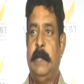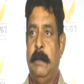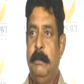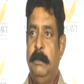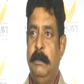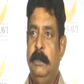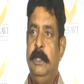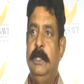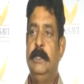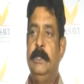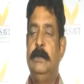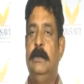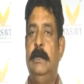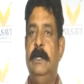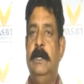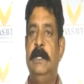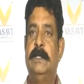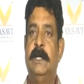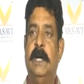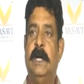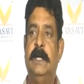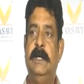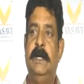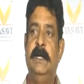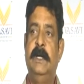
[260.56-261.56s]
అనుమతి తీసుకొని
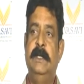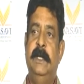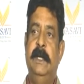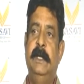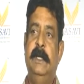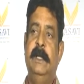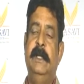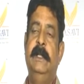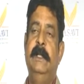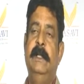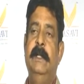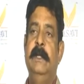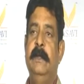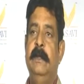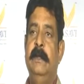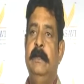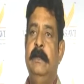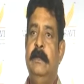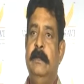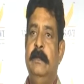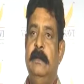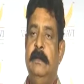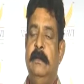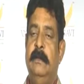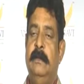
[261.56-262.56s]
స్టార్ట్ చేయడం జరిగింది
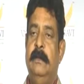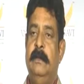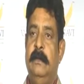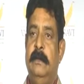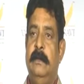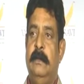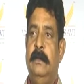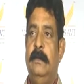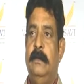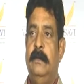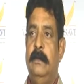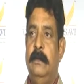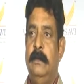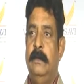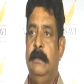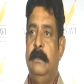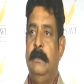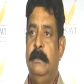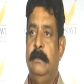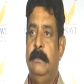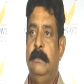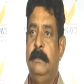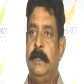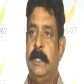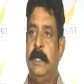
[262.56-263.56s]

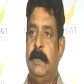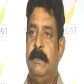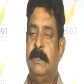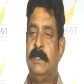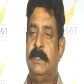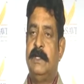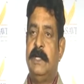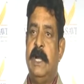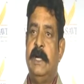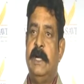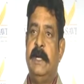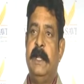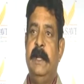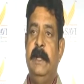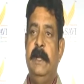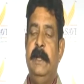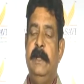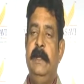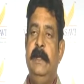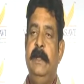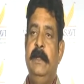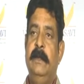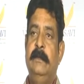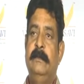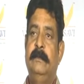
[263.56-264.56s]
టవర్స్ స్టార్ట్
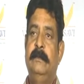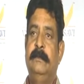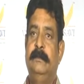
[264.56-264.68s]
అయినాయి